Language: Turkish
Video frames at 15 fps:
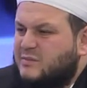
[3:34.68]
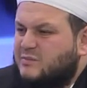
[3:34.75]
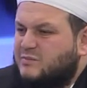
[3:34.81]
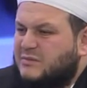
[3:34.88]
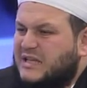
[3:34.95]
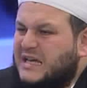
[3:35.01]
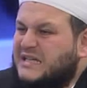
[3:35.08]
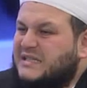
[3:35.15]

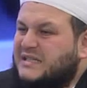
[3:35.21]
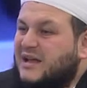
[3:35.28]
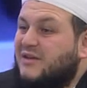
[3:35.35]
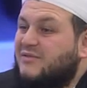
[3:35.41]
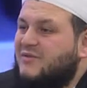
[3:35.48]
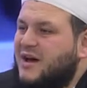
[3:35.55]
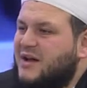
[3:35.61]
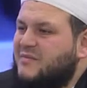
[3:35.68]

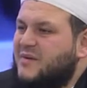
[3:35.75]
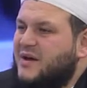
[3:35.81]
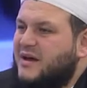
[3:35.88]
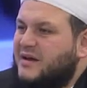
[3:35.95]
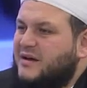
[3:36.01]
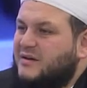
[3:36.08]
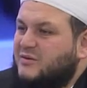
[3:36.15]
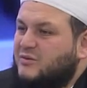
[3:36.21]
destek
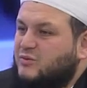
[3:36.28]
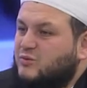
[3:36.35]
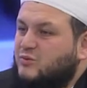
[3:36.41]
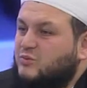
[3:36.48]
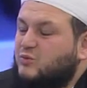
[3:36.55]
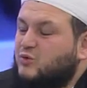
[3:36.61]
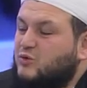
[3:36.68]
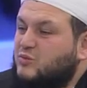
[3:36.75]
verme
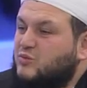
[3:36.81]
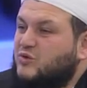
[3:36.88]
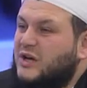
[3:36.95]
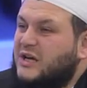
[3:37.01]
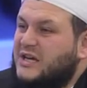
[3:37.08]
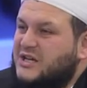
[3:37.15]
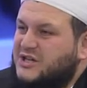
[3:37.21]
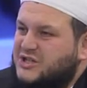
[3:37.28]
durumuna
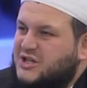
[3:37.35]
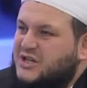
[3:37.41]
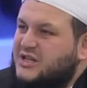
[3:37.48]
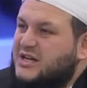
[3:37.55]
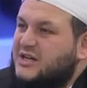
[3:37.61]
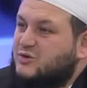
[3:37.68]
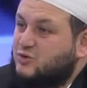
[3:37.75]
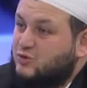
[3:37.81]

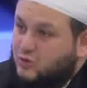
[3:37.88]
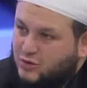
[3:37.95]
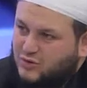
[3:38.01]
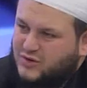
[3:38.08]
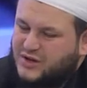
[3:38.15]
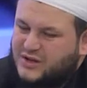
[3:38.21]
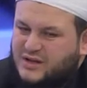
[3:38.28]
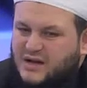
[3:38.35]
geçtikten
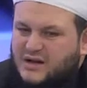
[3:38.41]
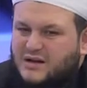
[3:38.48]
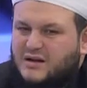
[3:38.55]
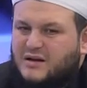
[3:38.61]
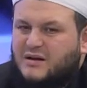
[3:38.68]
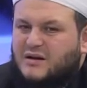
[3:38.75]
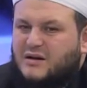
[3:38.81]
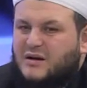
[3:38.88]
sonra da
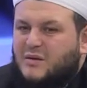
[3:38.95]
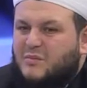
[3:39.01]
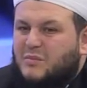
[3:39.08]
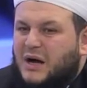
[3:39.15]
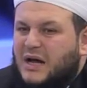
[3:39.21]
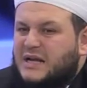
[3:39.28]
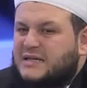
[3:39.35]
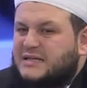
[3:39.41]

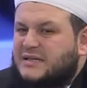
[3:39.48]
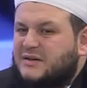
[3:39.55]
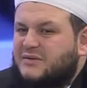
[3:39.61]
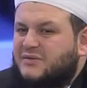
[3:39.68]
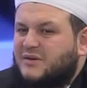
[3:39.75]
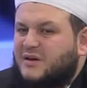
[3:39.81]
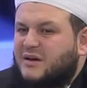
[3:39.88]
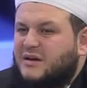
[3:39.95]

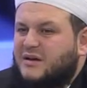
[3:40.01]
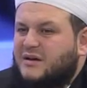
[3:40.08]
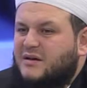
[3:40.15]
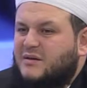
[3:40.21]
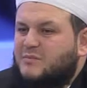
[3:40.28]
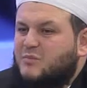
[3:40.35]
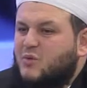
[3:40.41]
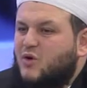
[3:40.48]
maalesef
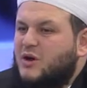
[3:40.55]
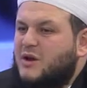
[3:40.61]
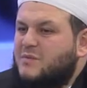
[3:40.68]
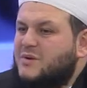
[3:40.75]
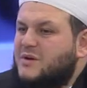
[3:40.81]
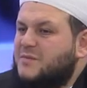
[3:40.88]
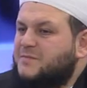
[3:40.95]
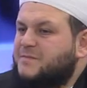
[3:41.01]
e, böyle
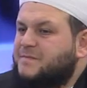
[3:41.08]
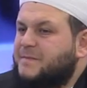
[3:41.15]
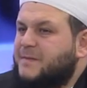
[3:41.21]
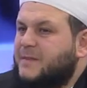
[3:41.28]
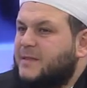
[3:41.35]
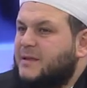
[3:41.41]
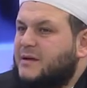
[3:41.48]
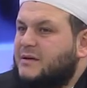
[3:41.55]
bir
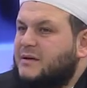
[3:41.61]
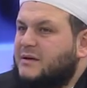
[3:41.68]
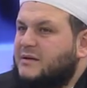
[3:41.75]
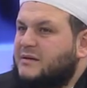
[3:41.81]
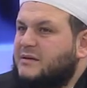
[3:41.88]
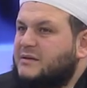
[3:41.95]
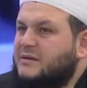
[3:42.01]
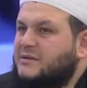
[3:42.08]

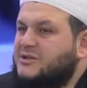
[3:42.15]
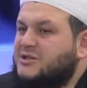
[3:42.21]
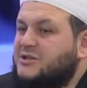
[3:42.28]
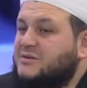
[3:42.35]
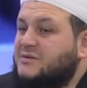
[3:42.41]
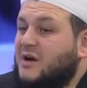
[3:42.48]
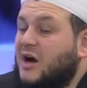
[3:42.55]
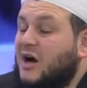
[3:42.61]
e,
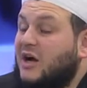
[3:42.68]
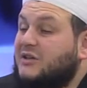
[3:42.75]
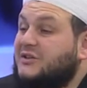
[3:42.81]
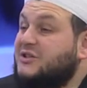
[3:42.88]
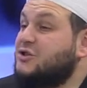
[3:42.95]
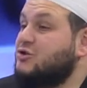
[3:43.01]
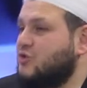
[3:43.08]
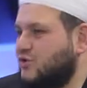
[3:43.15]

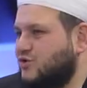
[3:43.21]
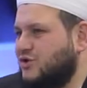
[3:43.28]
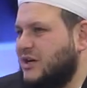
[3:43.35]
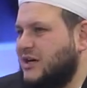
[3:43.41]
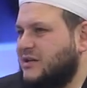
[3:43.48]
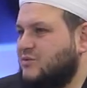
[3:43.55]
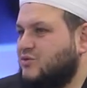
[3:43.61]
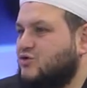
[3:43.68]
artış
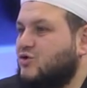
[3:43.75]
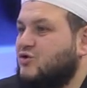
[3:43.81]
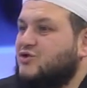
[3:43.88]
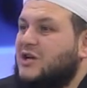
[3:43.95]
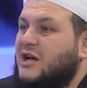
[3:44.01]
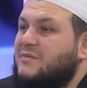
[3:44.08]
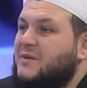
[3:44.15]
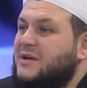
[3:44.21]
gösterdi bu
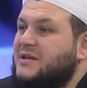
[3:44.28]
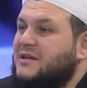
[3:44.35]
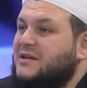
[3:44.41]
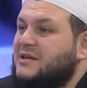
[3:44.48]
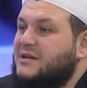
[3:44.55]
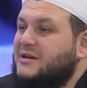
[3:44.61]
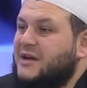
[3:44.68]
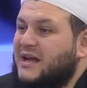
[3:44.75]
sosyal
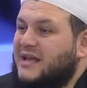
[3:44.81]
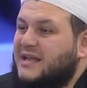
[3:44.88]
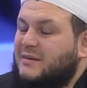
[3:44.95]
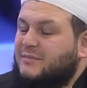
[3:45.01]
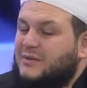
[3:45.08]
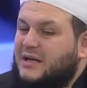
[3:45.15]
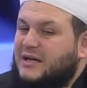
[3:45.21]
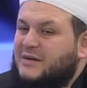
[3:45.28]
medyada da
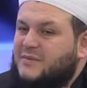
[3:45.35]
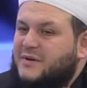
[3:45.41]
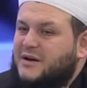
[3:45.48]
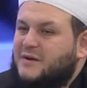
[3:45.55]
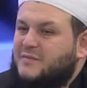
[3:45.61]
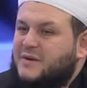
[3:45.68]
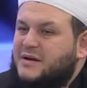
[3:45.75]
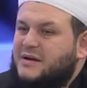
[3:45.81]
reklamlarla
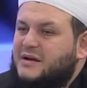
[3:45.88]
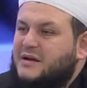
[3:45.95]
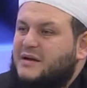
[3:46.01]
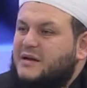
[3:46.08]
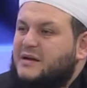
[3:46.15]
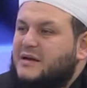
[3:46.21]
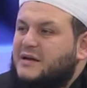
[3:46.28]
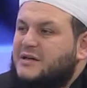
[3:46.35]
beraber.
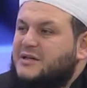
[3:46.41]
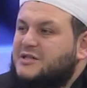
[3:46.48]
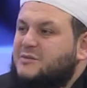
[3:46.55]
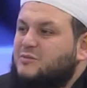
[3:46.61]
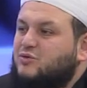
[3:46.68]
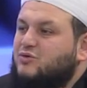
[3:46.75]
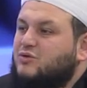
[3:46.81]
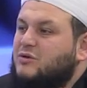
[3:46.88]
İşte
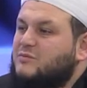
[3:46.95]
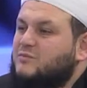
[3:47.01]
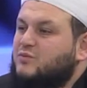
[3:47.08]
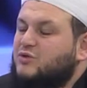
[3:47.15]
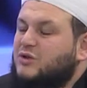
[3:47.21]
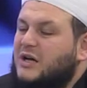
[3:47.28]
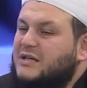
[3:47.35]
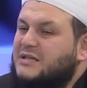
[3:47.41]
bu tür,
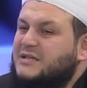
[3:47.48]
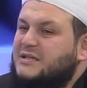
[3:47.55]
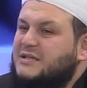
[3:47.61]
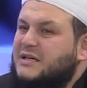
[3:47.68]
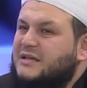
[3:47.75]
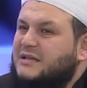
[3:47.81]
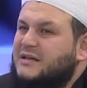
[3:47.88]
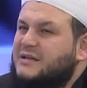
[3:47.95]
bu tarz
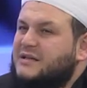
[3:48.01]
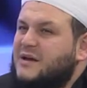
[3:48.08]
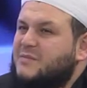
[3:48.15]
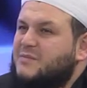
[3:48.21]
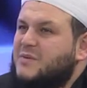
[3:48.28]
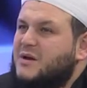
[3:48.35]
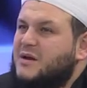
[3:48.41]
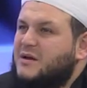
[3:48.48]
insanların hep
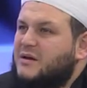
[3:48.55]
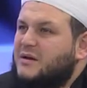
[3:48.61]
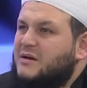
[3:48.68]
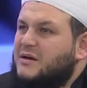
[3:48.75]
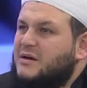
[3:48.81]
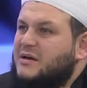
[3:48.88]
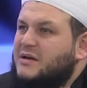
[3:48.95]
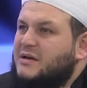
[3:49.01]

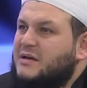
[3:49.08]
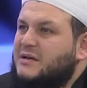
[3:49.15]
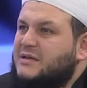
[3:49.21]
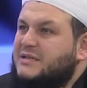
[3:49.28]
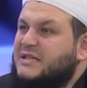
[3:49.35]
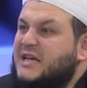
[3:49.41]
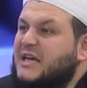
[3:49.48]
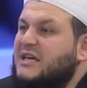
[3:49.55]
e,
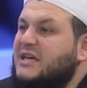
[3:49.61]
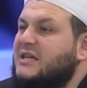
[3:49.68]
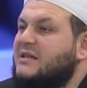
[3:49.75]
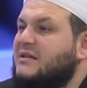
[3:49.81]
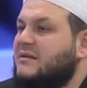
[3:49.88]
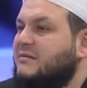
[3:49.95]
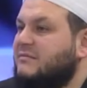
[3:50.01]
zengin